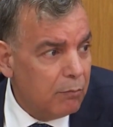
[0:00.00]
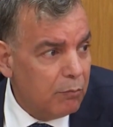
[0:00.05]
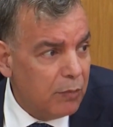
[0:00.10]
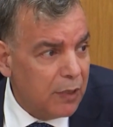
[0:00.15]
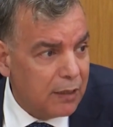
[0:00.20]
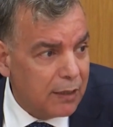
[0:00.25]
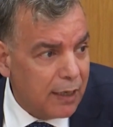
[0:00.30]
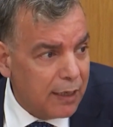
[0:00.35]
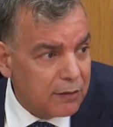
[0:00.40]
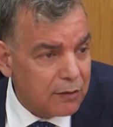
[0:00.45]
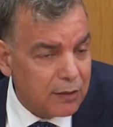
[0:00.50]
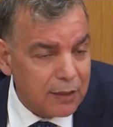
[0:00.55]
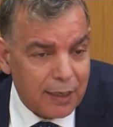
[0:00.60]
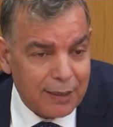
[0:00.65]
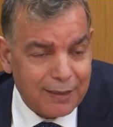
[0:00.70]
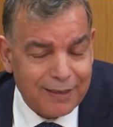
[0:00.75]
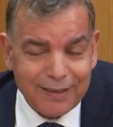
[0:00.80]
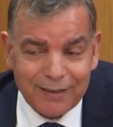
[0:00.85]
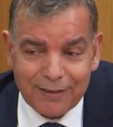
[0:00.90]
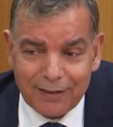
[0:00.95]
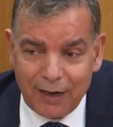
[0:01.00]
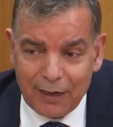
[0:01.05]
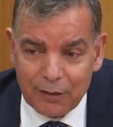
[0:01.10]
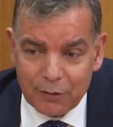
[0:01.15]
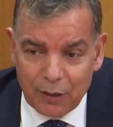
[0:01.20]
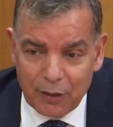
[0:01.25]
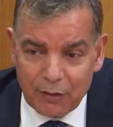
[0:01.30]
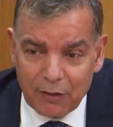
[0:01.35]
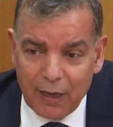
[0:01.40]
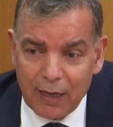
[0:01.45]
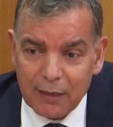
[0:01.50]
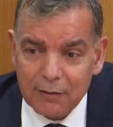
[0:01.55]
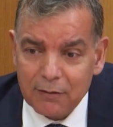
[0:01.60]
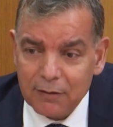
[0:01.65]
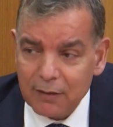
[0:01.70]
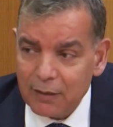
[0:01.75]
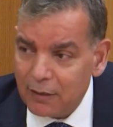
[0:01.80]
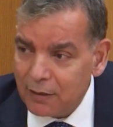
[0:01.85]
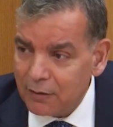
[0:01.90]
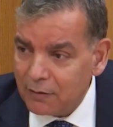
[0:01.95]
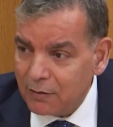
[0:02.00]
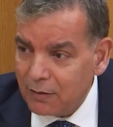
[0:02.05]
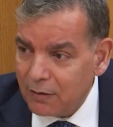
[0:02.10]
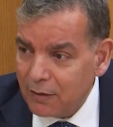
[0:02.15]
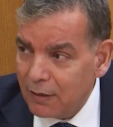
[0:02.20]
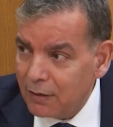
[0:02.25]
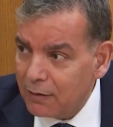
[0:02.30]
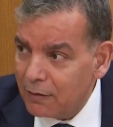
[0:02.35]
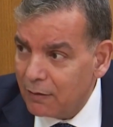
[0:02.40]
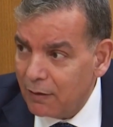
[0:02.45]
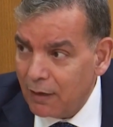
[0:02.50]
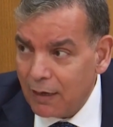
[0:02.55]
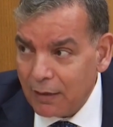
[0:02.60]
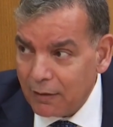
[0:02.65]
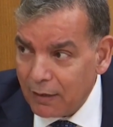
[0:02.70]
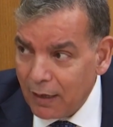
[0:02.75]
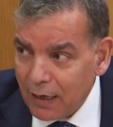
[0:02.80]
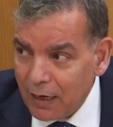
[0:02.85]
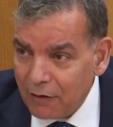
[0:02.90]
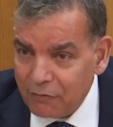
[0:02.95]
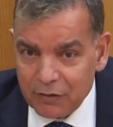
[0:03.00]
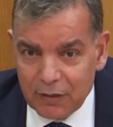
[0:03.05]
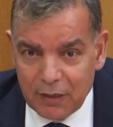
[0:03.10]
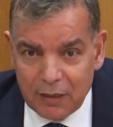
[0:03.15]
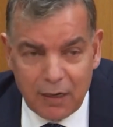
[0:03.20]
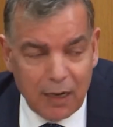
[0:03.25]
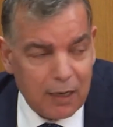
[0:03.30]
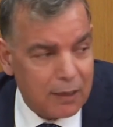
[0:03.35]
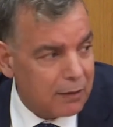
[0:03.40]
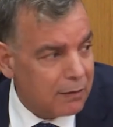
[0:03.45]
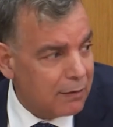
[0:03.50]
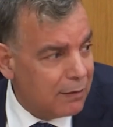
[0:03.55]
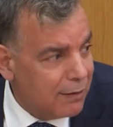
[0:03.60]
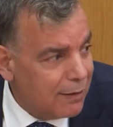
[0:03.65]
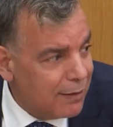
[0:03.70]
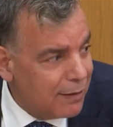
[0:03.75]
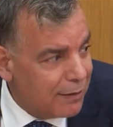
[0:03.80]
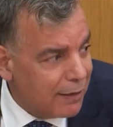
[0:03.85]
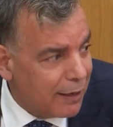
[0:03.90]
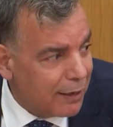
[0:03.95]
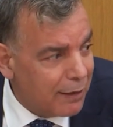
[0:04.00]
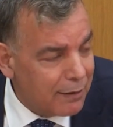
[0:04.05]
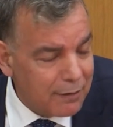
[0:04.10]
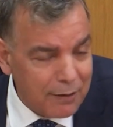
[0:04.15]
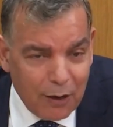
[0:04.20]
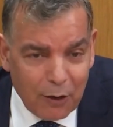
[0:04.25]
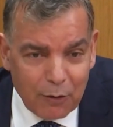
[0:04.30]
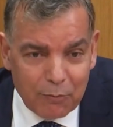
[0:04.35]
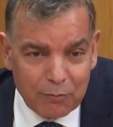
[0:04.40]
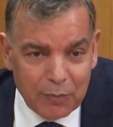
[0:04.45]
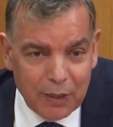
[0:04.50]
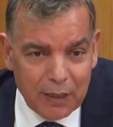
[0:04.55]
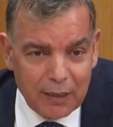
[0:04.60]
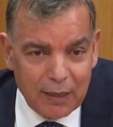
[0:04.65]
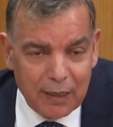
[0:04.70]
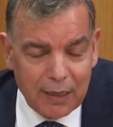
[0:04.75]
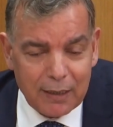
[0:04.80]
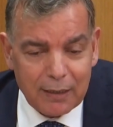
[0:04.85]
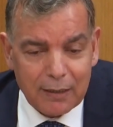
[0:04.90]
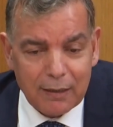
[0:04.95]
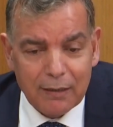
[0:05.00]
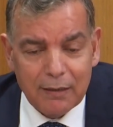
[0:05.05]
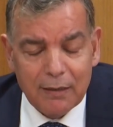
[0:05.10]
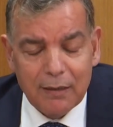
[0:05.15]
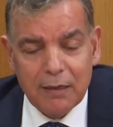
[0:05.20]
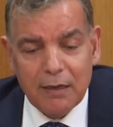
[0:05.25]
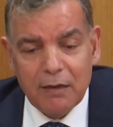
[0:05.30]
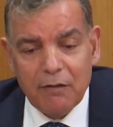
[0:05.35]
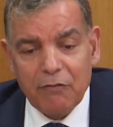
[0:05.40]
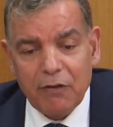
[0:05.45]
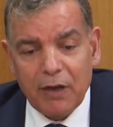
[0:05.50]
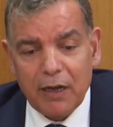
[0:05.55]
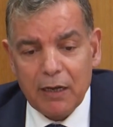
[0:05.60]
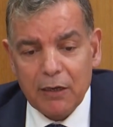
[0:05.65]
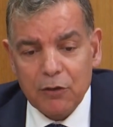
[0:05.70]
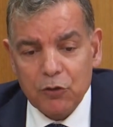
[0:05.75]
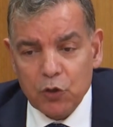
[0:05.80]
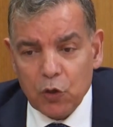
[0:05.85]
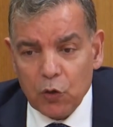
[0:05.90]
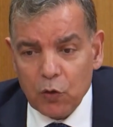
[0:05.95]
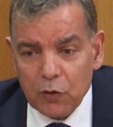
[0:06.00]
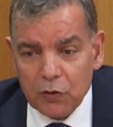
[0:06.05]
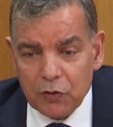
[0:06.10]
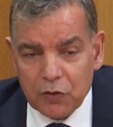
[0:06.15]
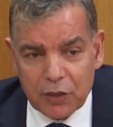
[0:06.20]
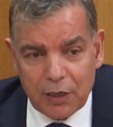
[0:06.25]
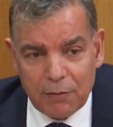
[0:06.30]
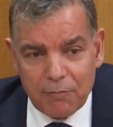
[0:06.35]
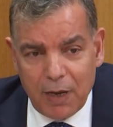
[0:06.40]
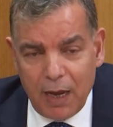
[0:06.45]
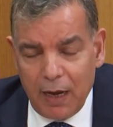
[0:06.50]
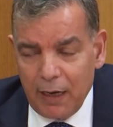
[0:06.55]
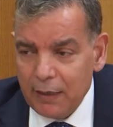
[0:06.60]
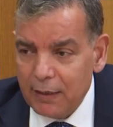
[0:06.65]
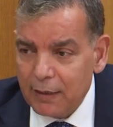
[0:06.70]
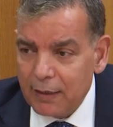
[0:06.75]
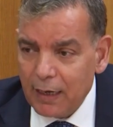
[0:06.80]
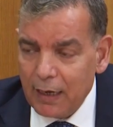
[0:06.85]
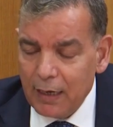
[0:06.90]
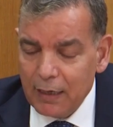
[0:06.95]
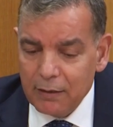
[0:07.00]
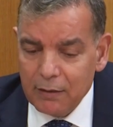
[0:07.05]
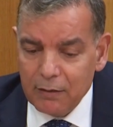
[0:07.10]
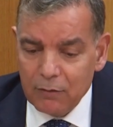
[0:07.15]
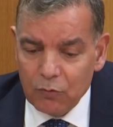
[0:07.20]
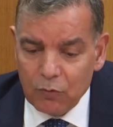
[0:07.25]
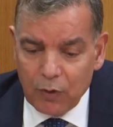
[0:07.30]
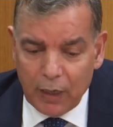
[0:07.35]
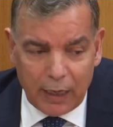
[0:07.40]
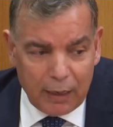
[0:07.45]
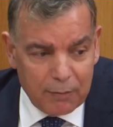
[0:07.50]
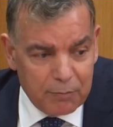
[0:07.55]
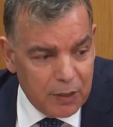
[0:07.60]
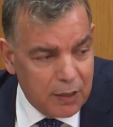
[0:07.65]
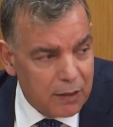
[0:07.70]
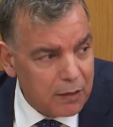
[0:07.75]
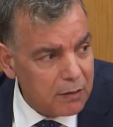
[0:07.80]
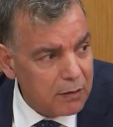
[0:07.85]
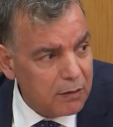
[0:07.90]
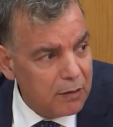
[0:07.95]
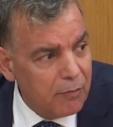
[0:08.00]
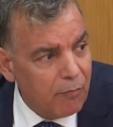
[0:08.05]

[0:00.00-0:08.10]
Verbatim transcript: 200 سرير حديثات سعر سرير 3000 دينار نقلناهم بالليل فجهد جماعي كان وكبير